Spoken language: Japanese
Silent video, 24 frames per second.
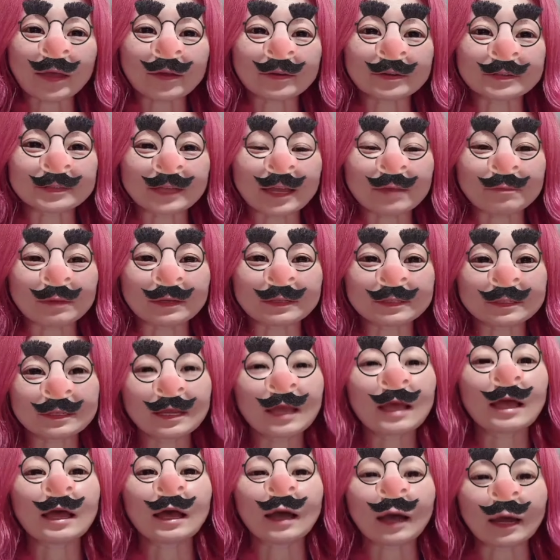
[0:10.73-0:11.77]
ようございます。
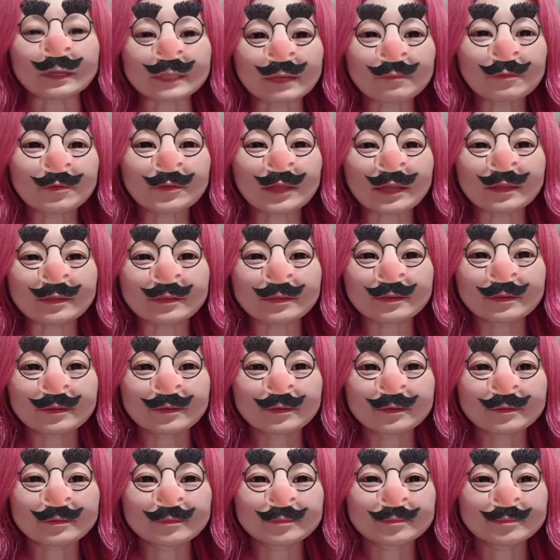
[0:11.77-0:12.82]
はたぼです。
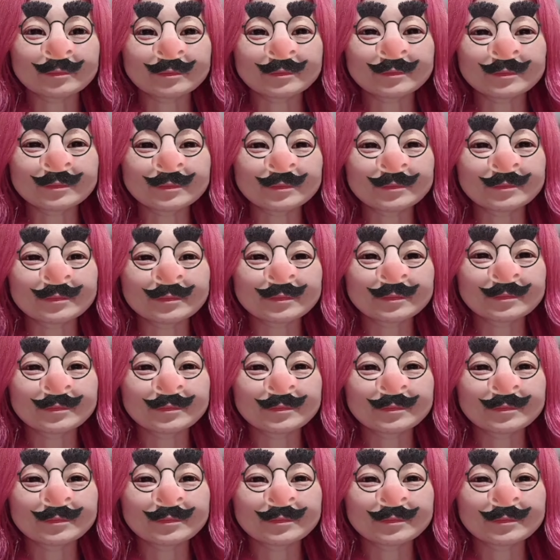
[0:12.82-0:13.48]
はい。